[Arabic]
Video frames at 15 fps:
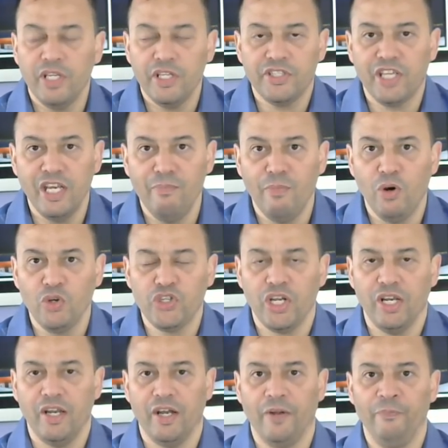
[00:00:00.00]
كيتكلموش
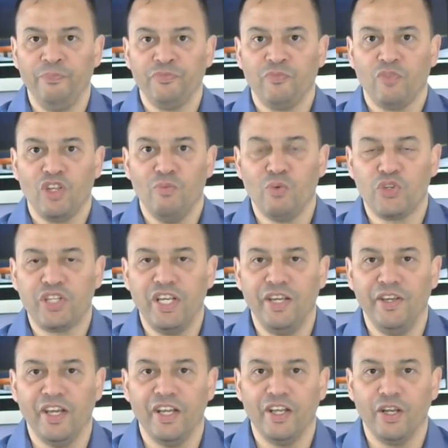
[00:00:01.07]
على
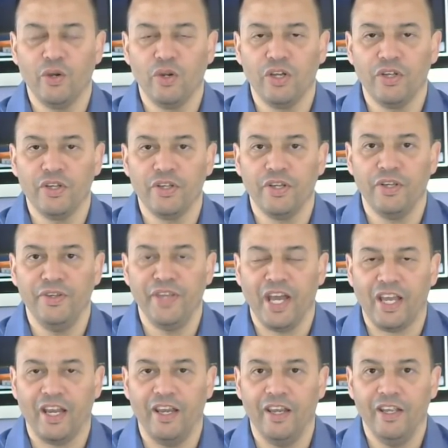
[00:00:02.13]
مشكل آه، آه،
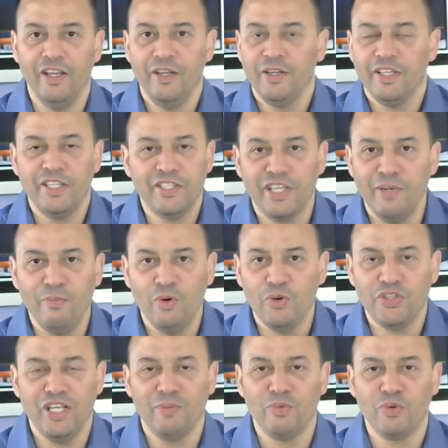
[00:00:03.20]
النقل
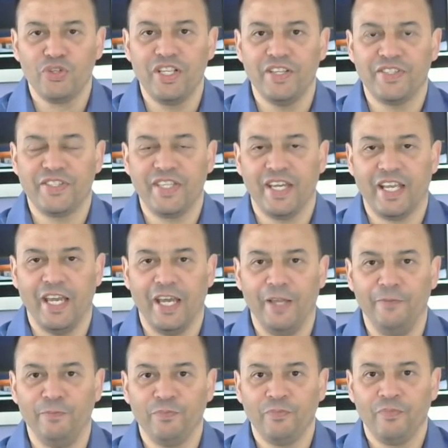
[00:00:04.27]
كيتكلموش على مشكل
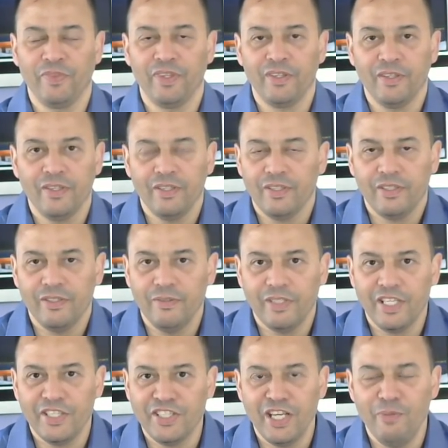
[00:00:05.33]
السكن
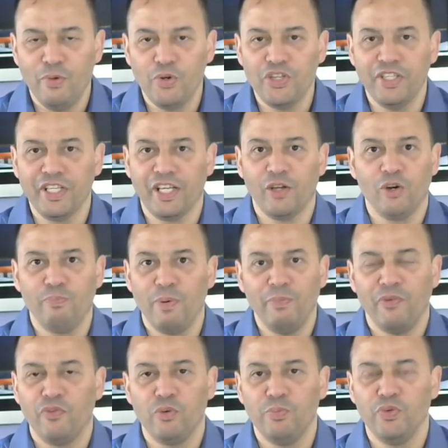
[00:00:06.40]
ما كيتكلموش هذيك
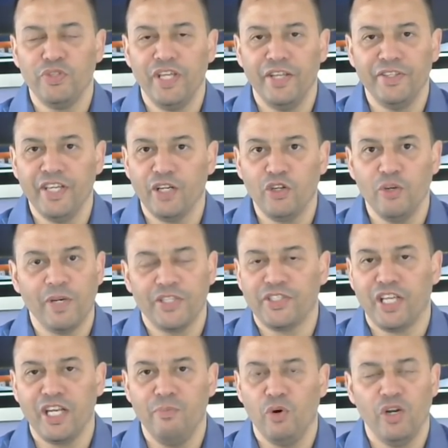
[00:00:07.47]
ربما في البلدان ديالكم
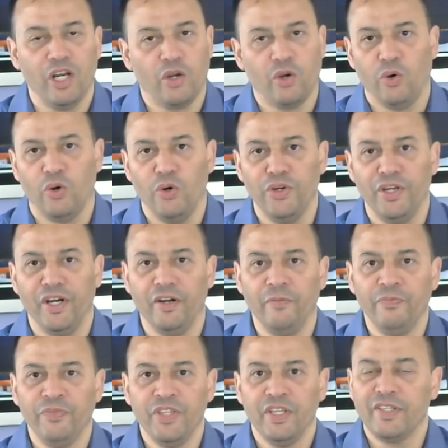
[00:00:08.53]
كتكلموا على
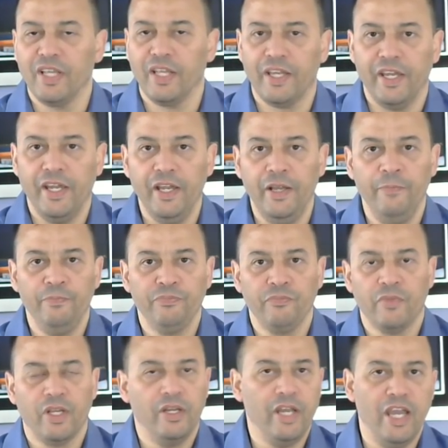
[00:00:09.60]
كورونا تلقيح
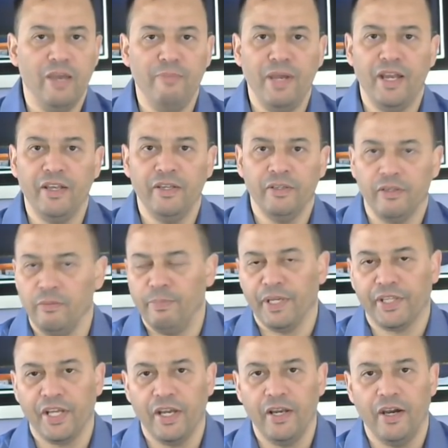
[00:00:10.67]
العمل
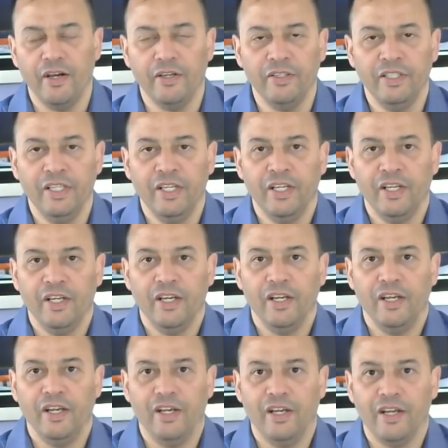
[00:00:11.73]
البطاله
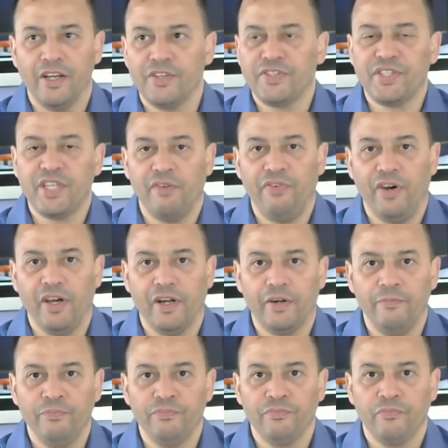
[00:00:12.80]
آه،
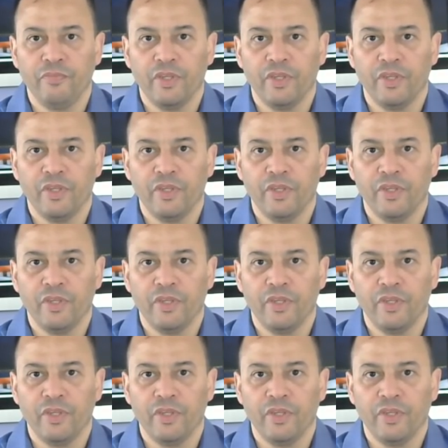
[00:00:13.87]
السفر